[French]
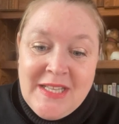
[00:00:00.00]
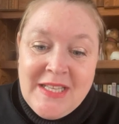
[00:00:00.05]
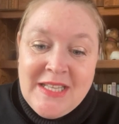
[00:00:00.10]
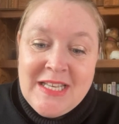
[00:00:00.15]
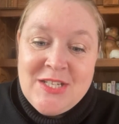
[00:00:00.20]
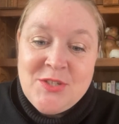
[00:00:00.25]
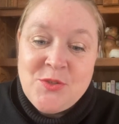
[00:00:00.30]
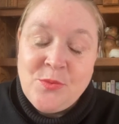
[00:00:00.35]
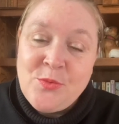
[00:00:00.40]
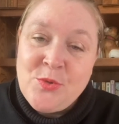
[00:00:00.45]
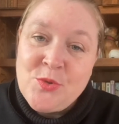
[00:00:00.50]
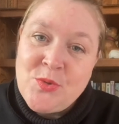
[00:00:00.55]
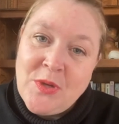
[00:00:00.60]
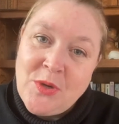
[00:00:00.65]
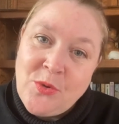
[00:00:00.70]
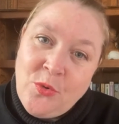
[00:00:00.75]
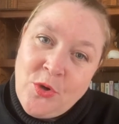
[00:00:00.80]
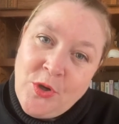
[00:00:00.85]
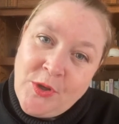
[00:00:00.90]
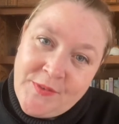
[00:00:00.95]
ils ont besoin
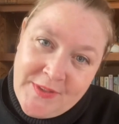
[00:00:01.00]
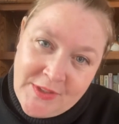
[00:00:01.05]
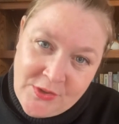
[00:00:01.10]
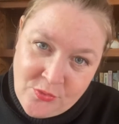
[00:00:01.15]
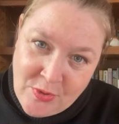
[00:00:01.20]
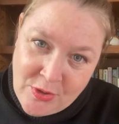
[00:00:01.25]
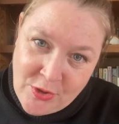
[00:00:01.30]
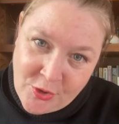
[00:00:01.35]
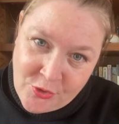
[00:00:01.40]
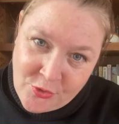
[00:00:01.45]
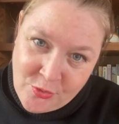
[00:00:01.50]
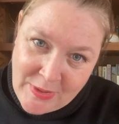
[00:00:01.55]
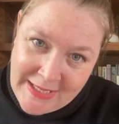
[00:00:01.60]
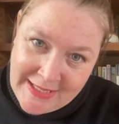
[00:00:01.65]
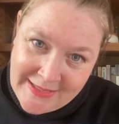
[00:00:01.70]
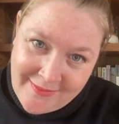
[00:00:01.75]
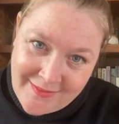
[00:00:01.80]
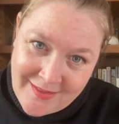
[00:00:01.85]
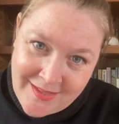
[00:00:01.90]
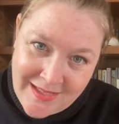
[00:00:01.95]
qu'on leur nettoie leurs
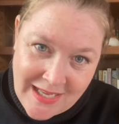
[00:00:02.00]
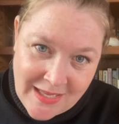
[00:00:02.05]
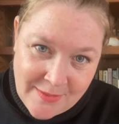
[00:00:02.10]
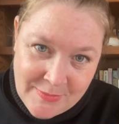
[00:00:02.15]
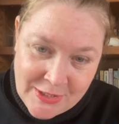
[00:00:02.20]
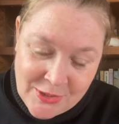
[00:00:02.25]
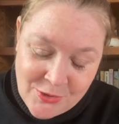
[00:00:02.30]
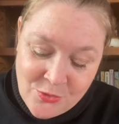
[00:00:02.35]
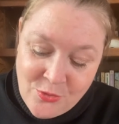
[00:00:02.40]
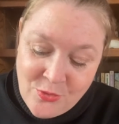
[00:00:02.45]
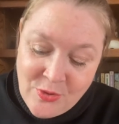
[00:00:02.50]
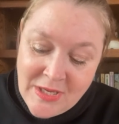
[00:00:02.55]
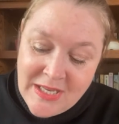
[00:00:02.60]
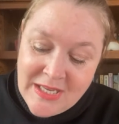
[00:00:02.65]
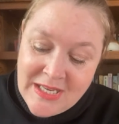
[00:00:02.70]
toilettes à main nue.